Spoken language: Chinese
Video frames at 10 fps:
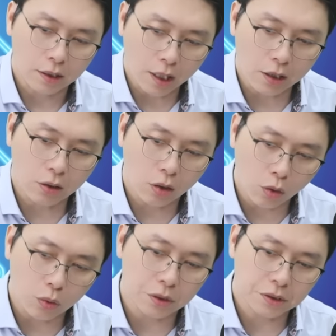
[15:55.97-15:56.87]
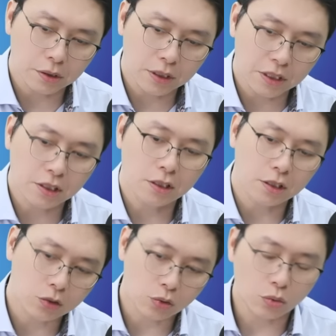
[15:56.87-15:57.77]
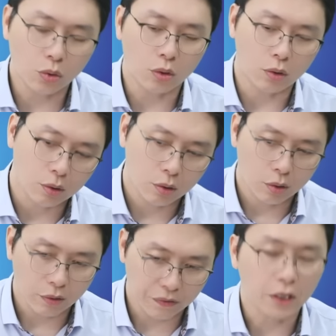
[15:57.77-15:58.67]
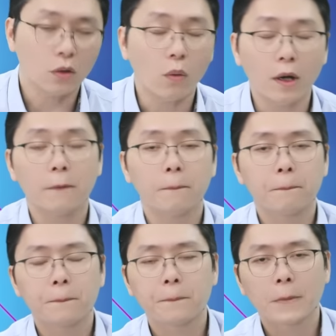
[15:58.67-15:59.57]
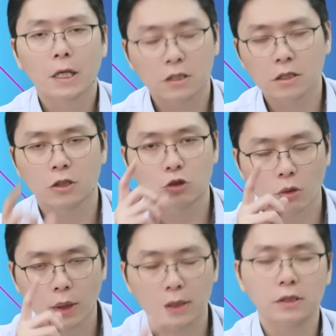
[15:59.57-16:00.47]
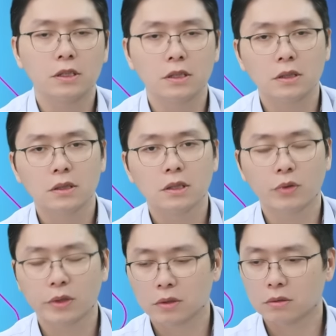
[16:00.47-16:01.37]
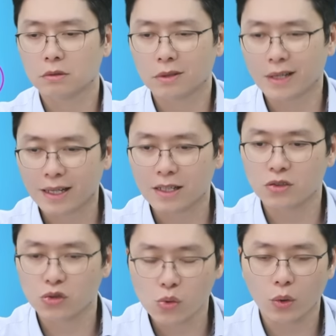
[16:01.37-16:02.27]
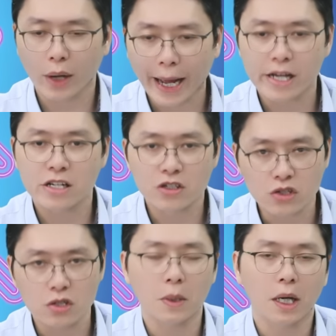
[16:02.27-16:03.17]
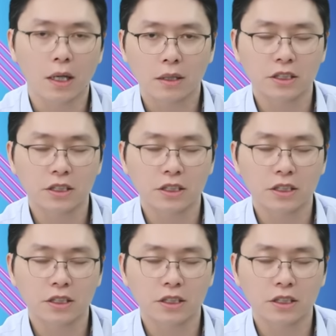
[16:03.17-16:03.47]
的 c o e r s 第四季的出货嗯非常的旺，是今年最旺的一季，因为出货 ing 嘛，今